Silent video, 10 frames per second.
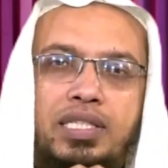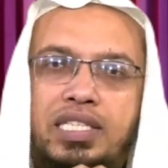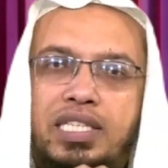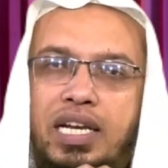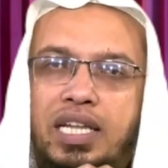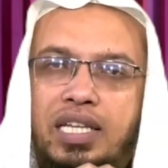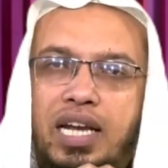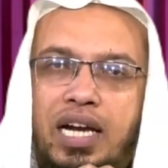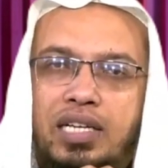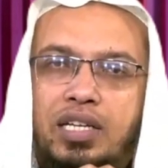সেই
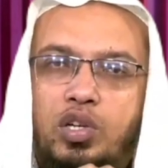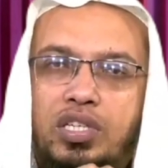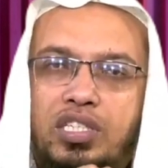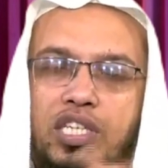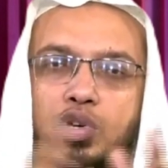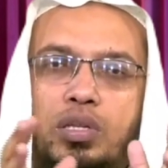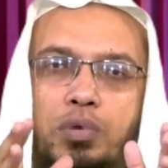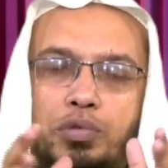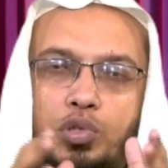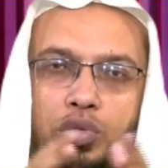জান্নাতের আটটা দরজা যে
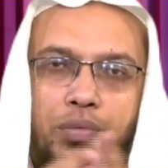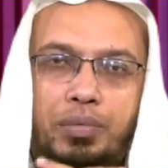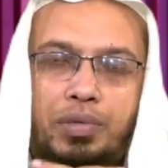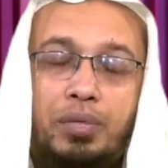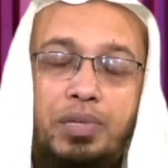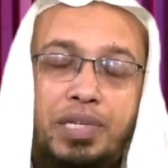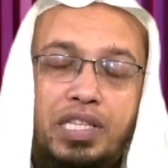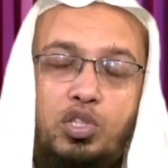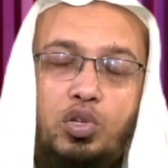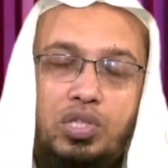কোনোটাতে প্রবেশ করতে পারবে তার মানে
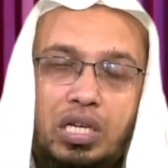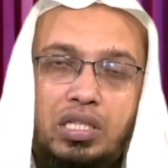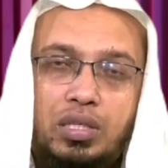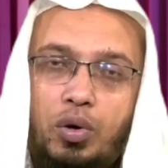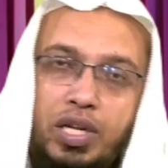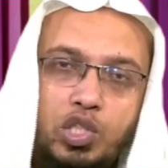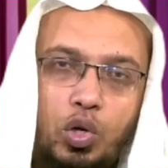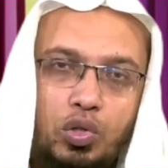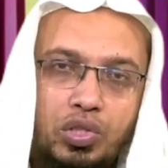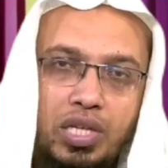মেয়েদের জন্য জান্নাতে যাওয়া অনেক
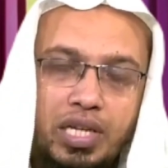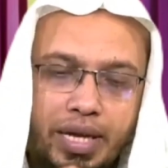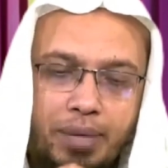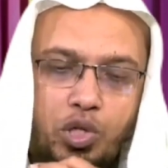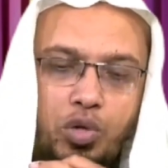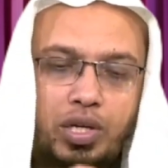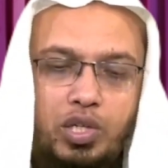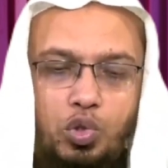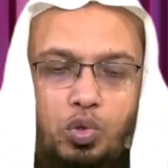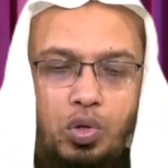সহজ এই
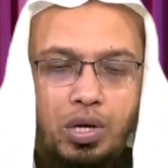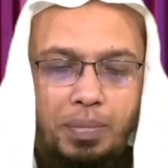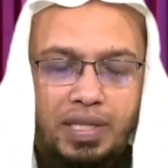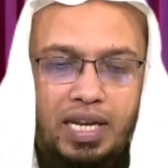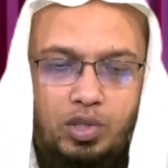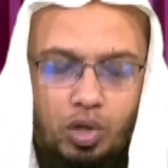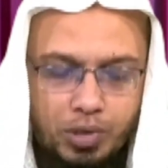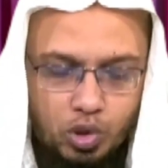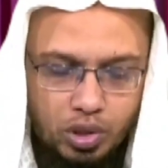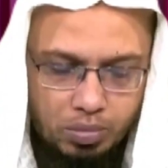বিষয়গুলোকে শুধু মাথা রাখতে
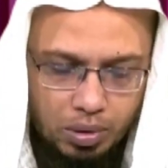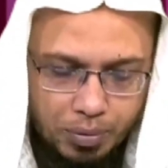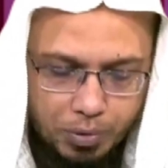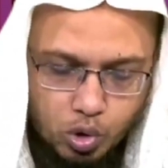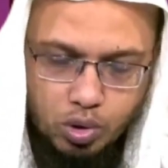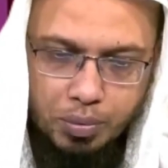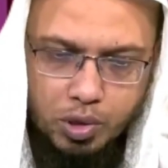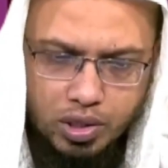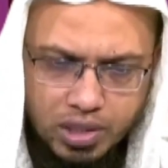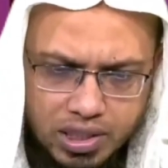হবে সঠিকভাবে এবং
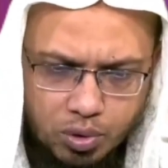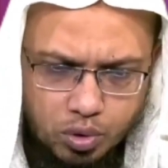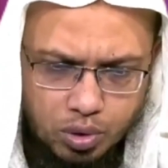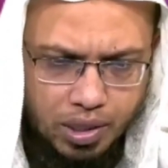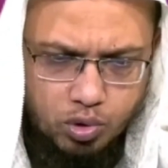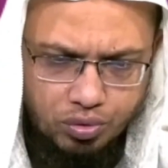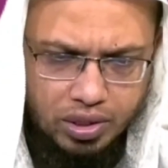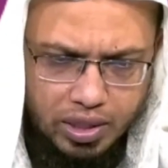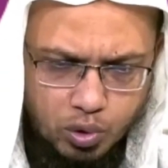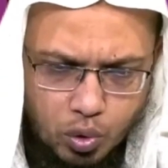সুন্দরভাবে করার চেষ্টা করতে হবে আল্লাহ
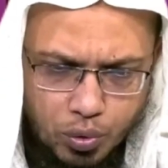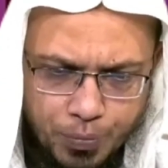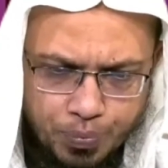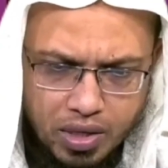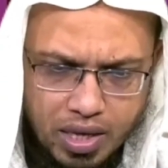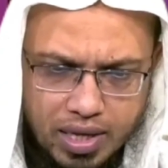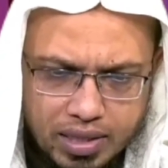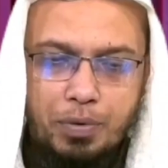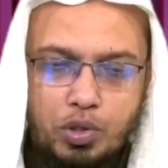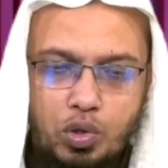তৌফিক দান করুন
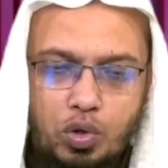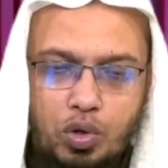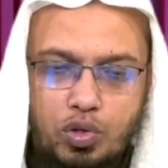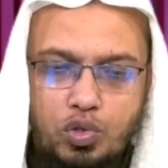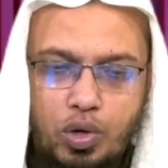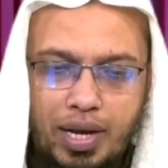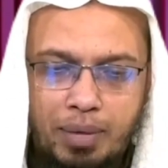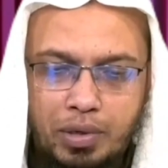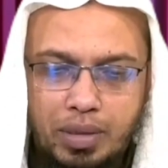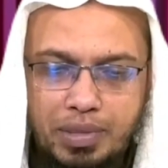তারপরে প্রশ্ন হলো সোহেল
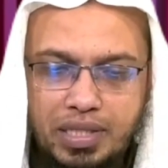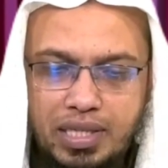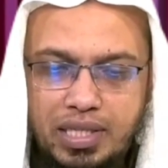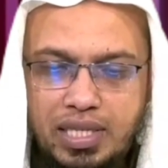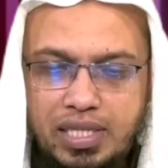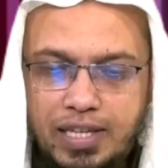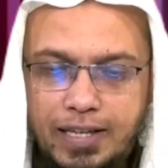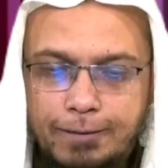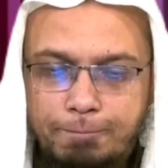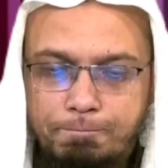আহমদ আপনি জানতে
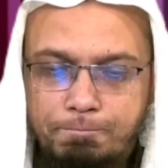চেয়েছেন